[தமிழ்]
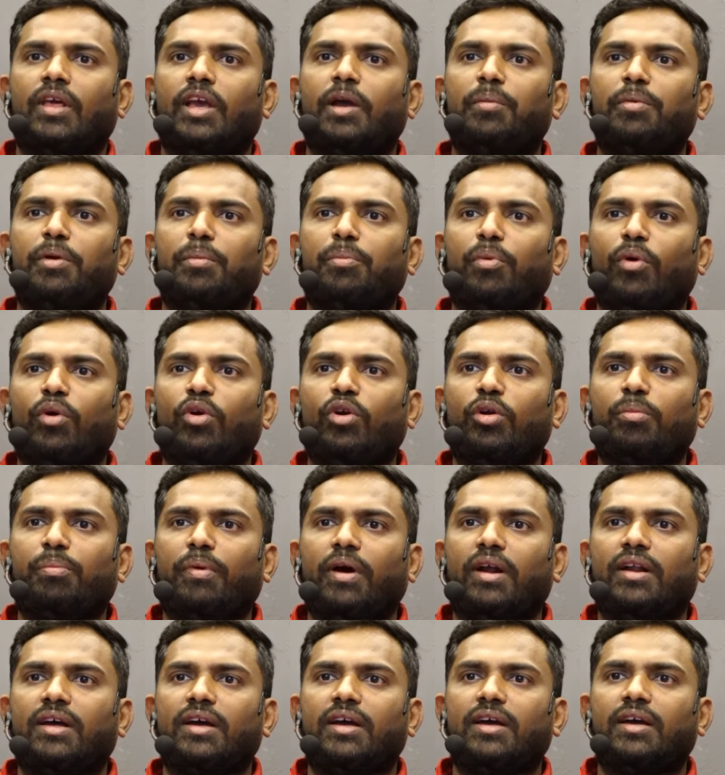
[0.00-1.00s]
எப்படி
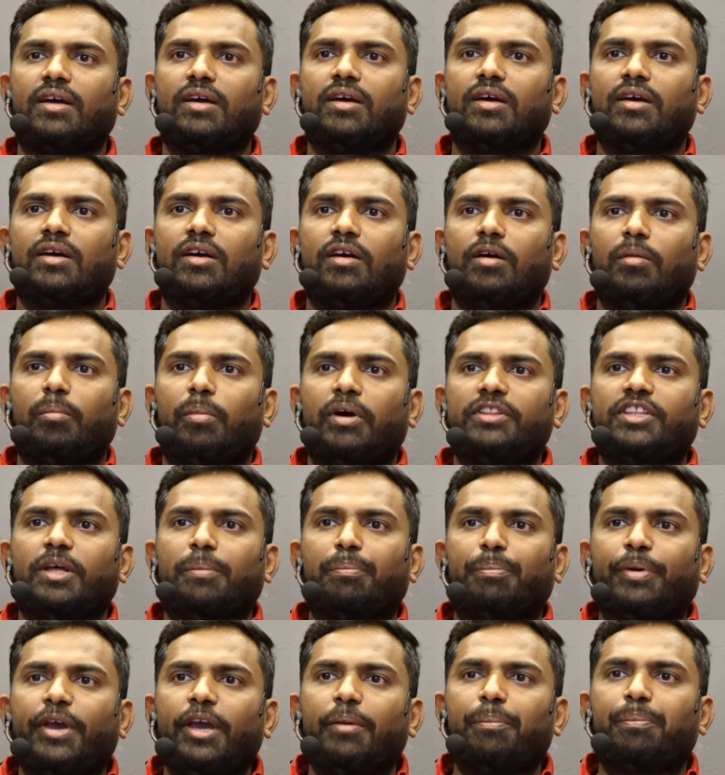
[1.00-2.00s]
போட்டிருப்பாரு பட் த
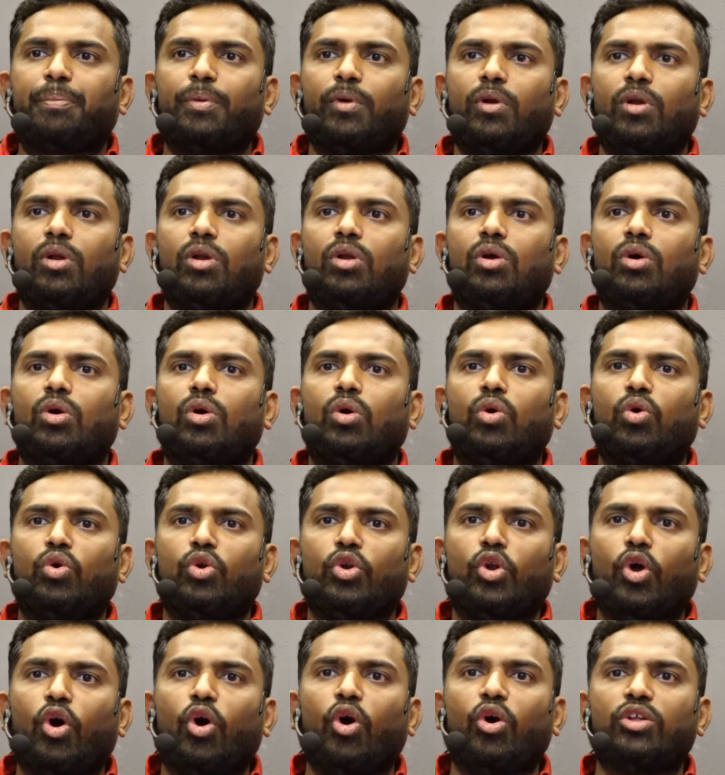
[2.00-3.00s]
பீப்புள் ஹூ
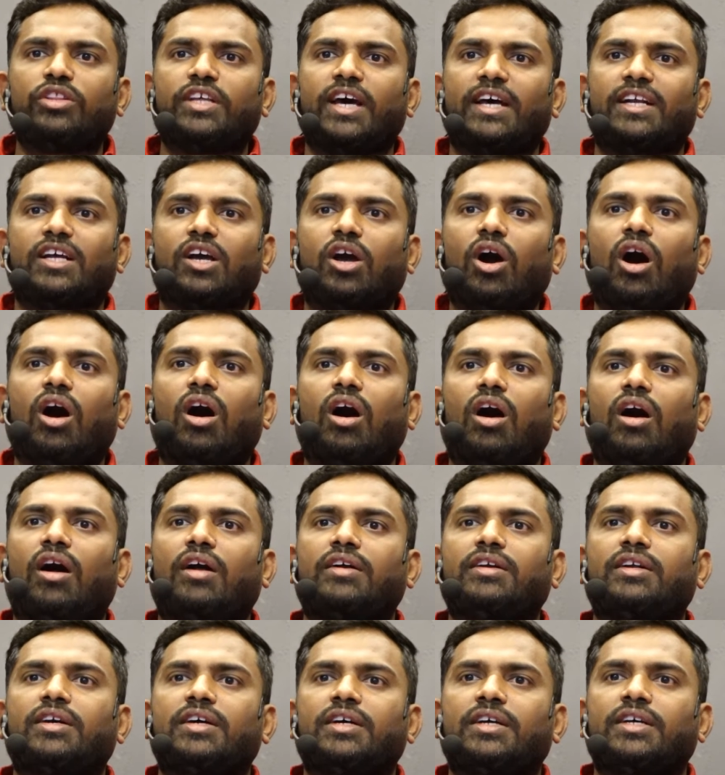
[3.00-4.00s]
நோ தர்
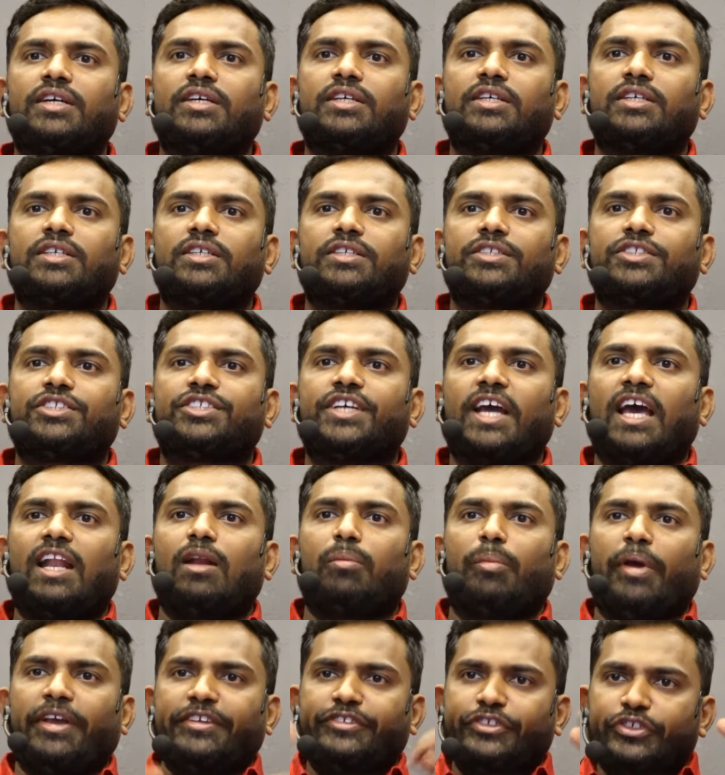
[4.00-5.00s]
காட்
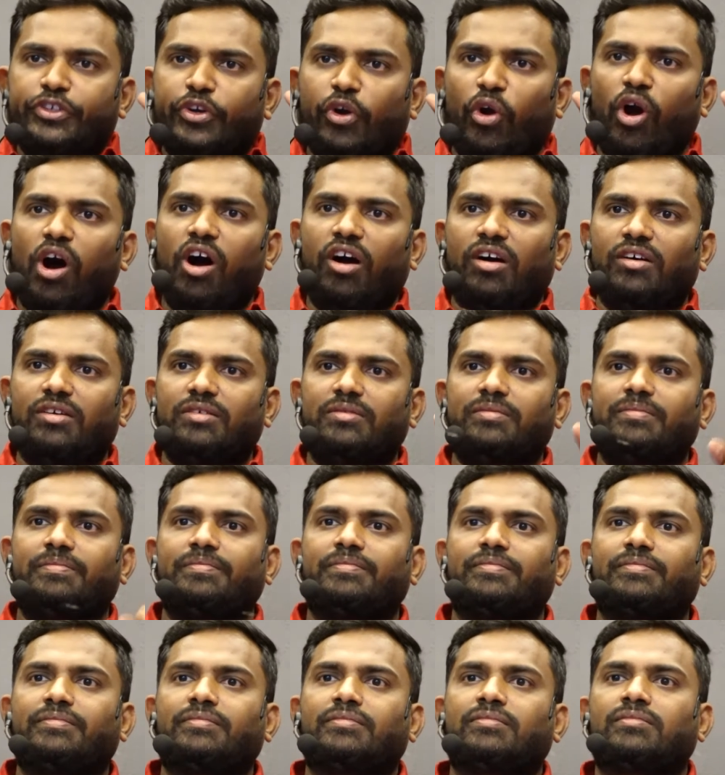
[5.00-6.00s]
ஷால் பி ஸ்ட்ராங்
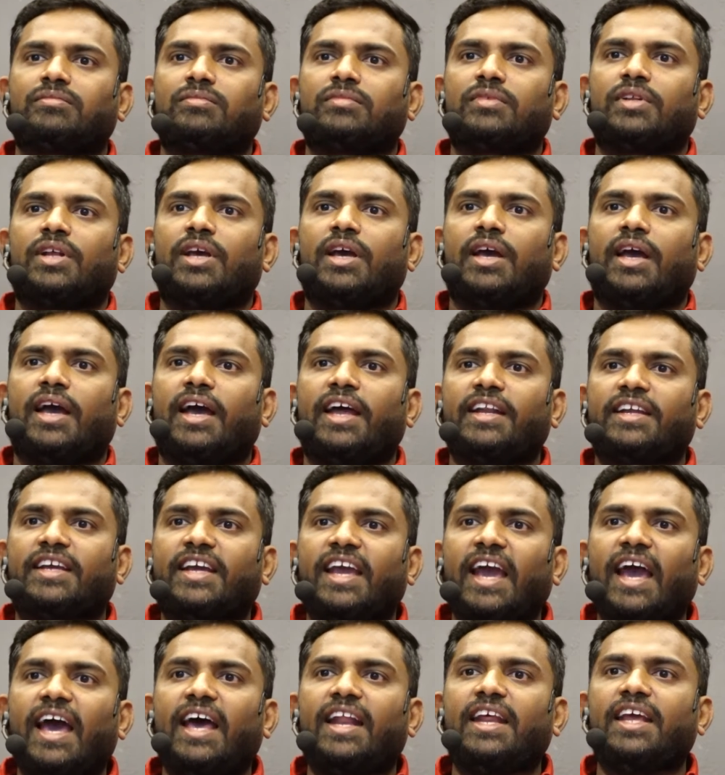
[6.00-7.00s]
அண்ட்
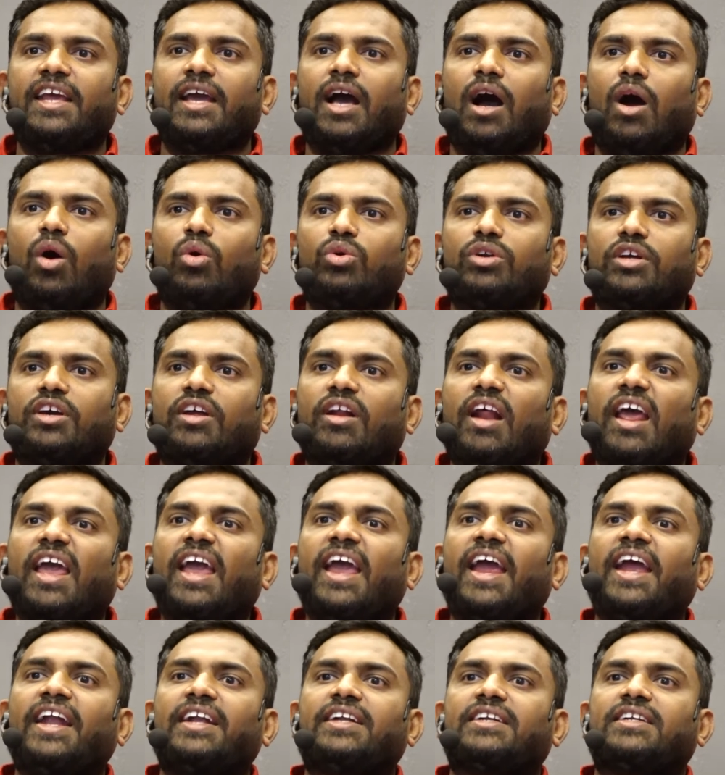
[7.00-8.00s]
கேரி அவுட்
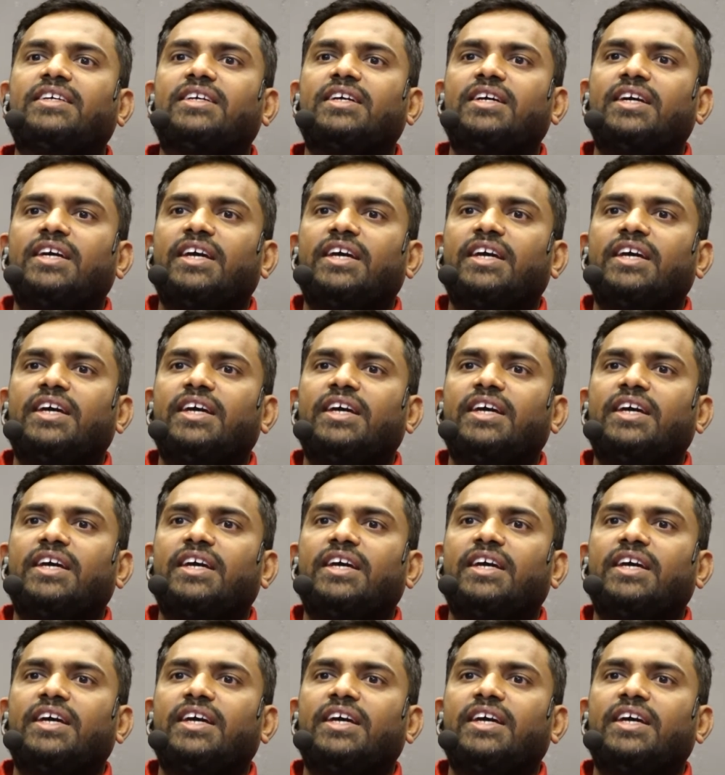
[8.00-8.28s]
கிரேட்